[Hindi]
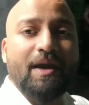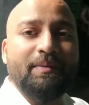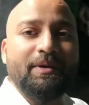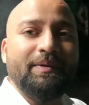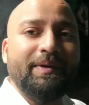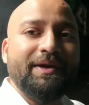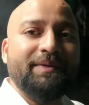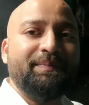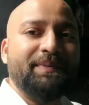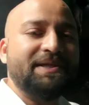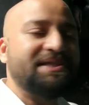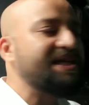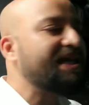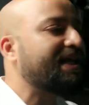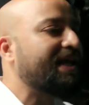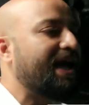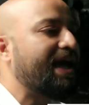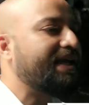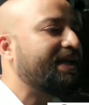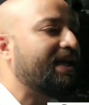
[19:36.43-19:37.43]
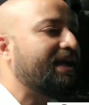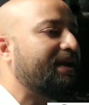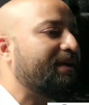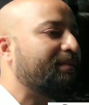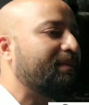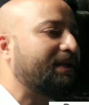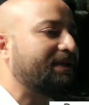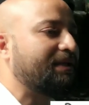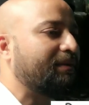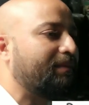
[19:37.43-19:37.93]
आमिर भाई पीछे क्या है ये
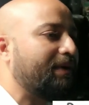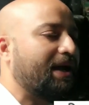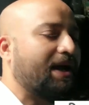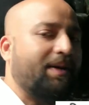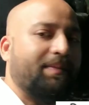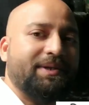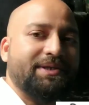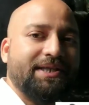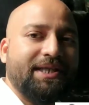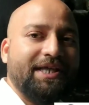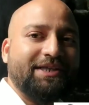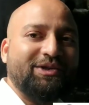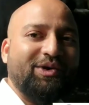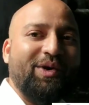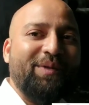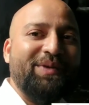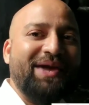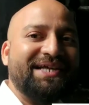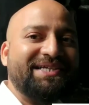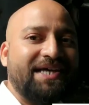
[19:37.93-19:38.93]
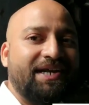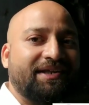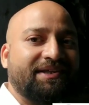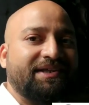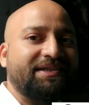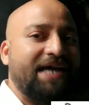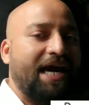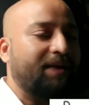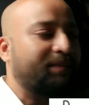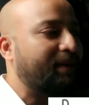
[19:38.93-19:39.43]
मतलब मैं हमेशा देखता हूँ अभी अचानक से
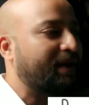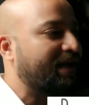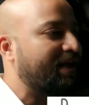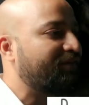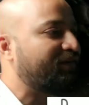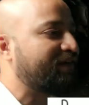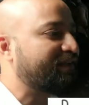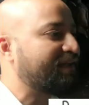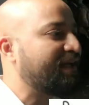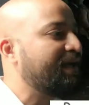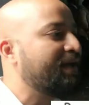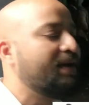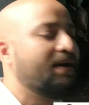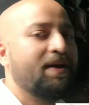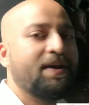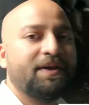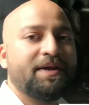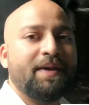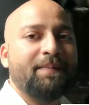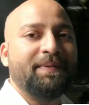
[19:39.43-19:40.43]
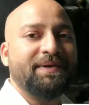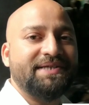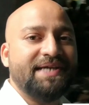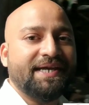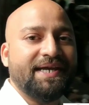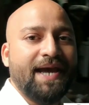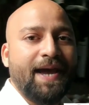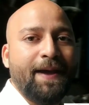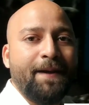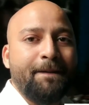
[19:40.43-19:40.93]
ध्यान पड़ गया फिर से अच्छा, ये पीछे
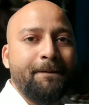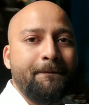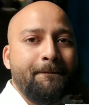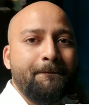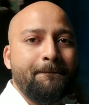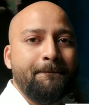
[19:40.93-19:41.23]
क्या है ये